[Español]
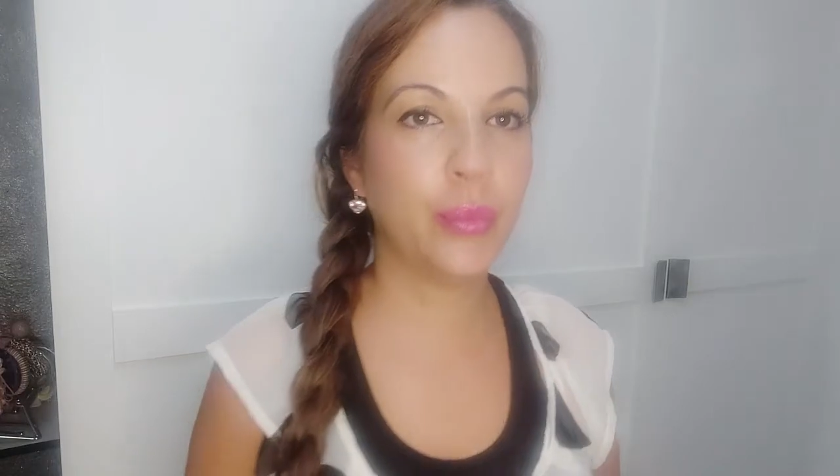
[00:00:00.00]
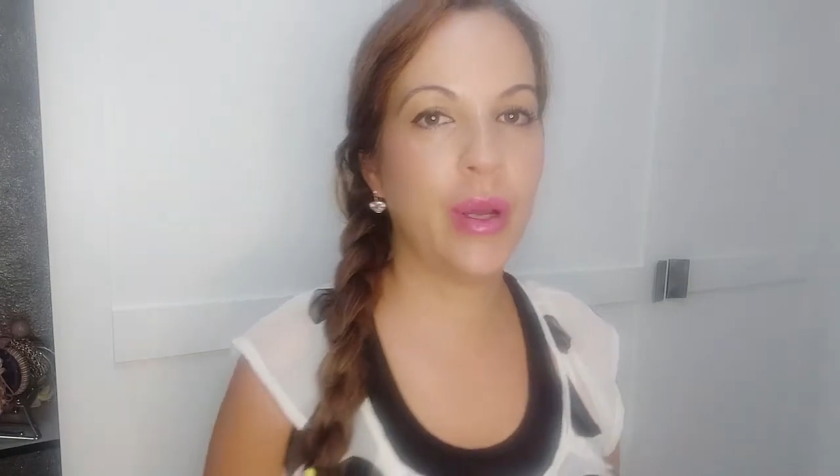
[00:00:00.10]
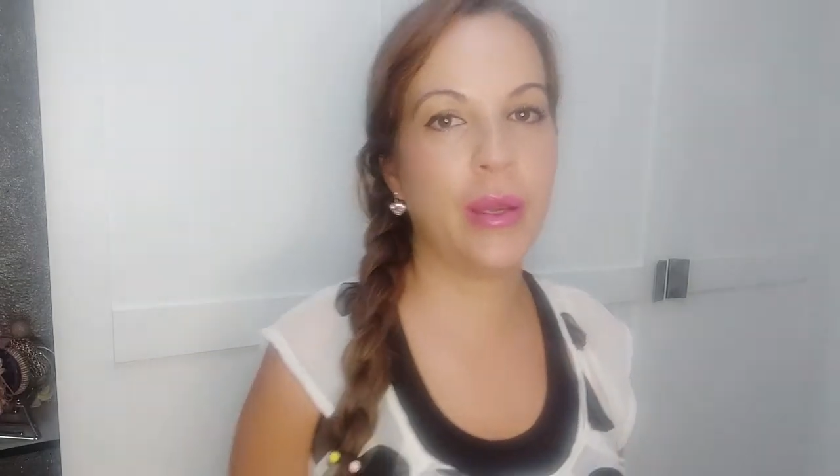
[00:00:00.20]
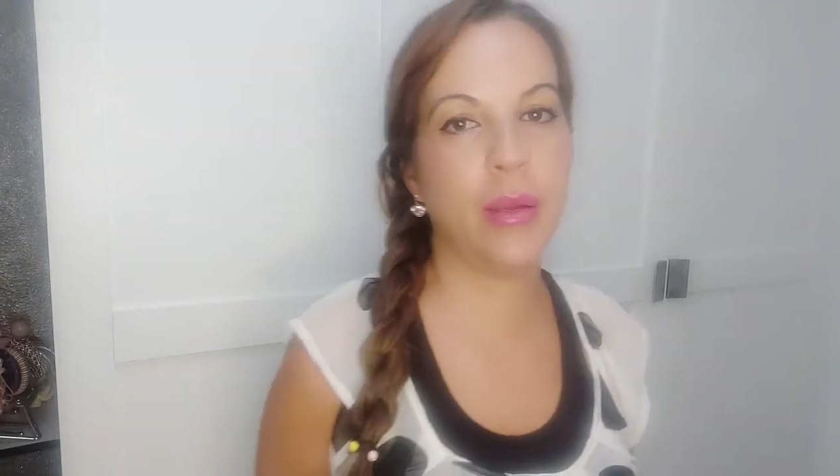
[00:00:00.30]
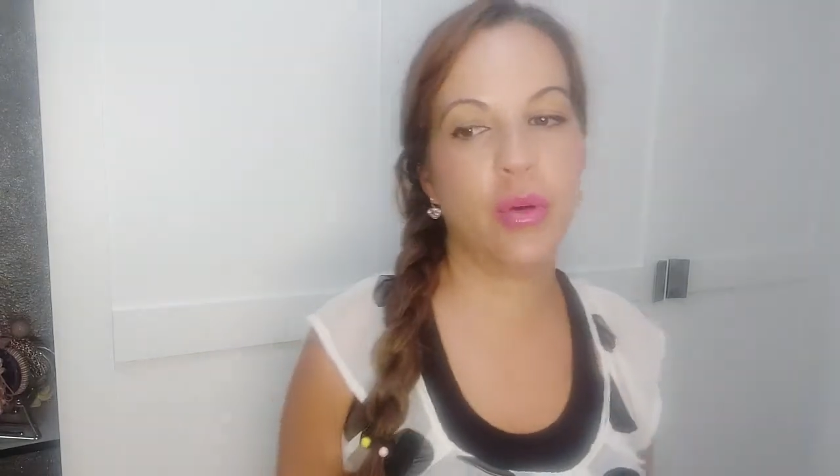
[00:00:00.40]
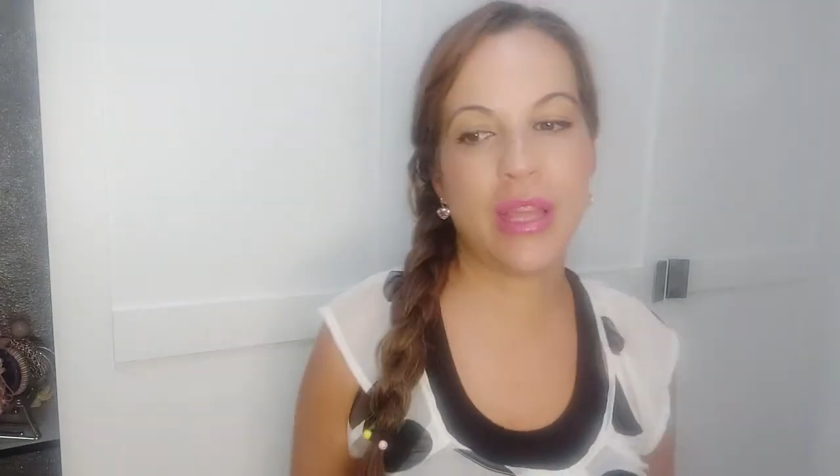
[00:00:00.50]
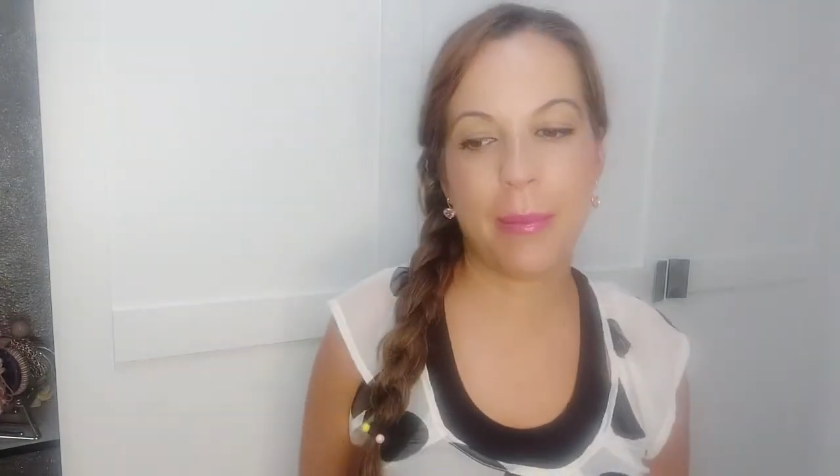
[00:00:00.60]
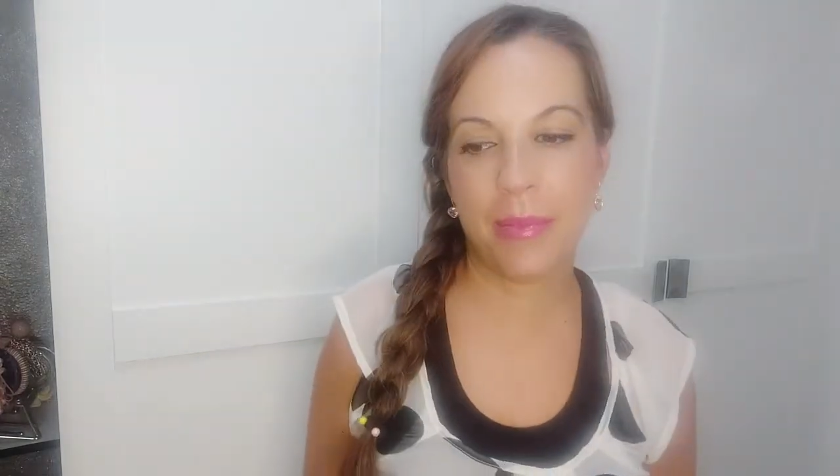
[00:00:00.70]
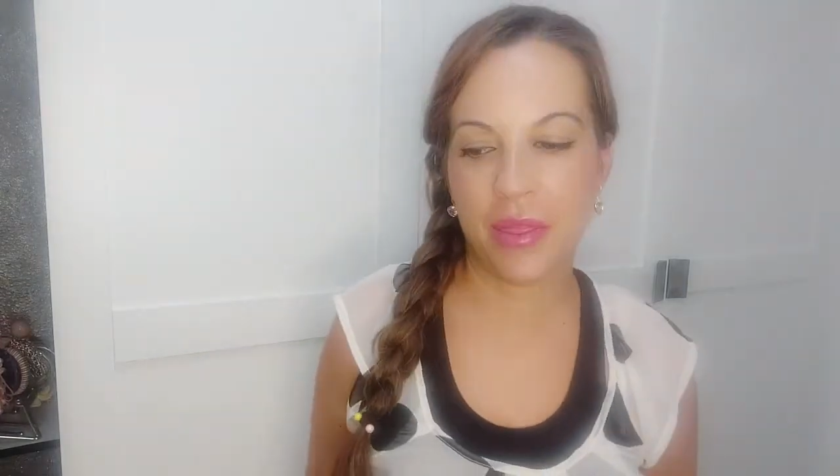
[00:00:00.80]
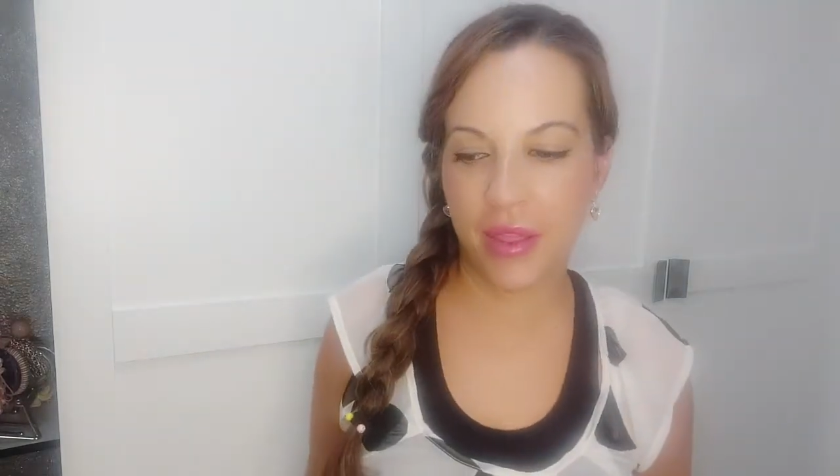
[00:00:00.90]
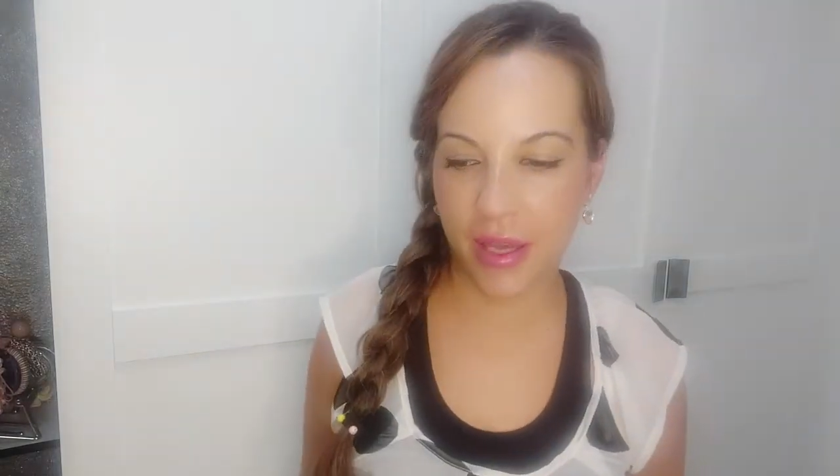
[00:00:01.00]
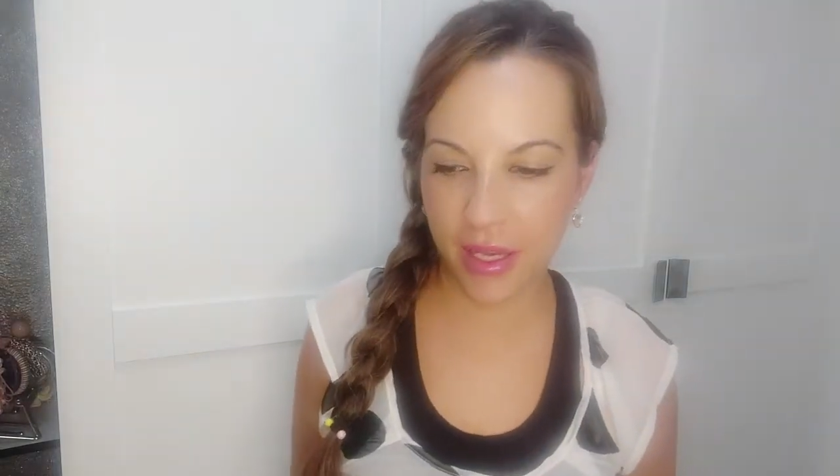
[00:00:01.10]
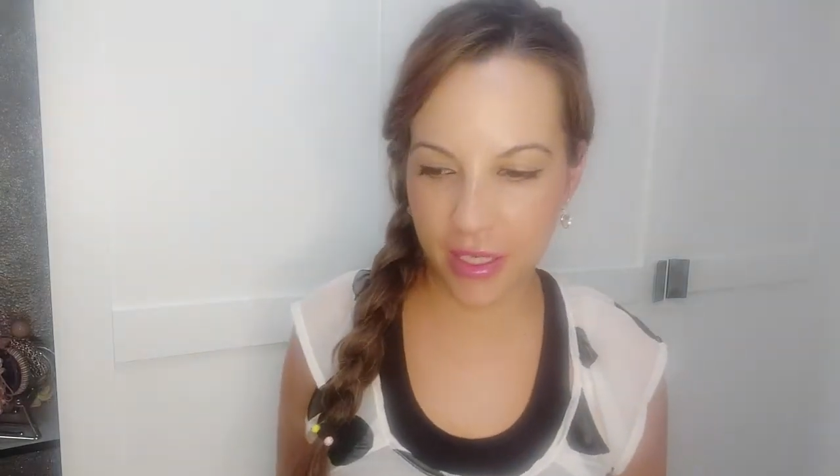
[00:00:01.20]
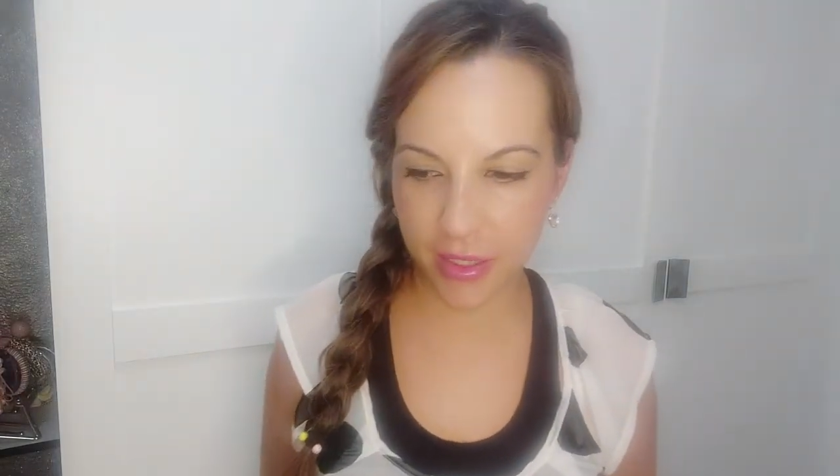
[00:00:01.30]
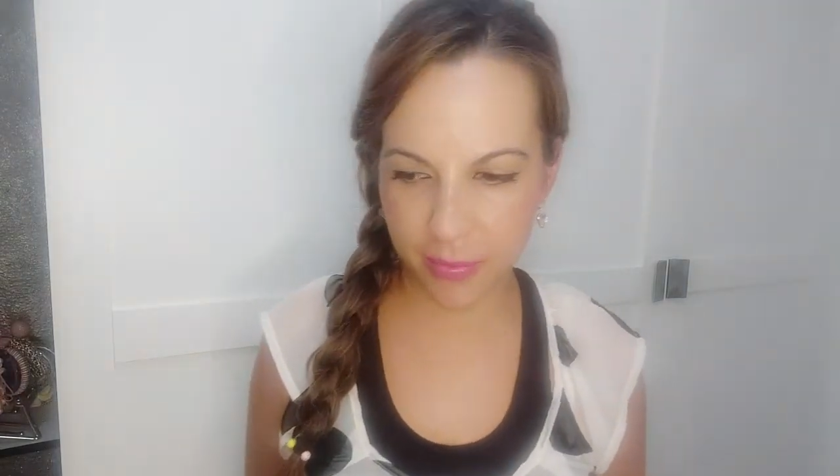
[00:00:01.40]
eh, voy a
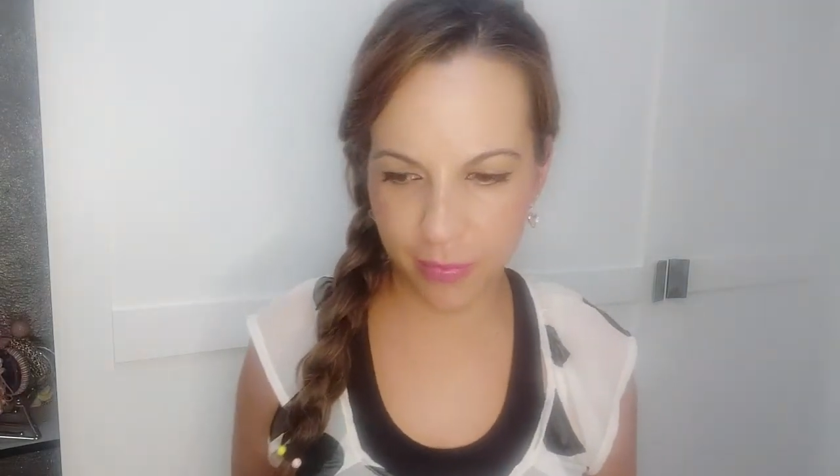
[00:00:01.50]
empezar,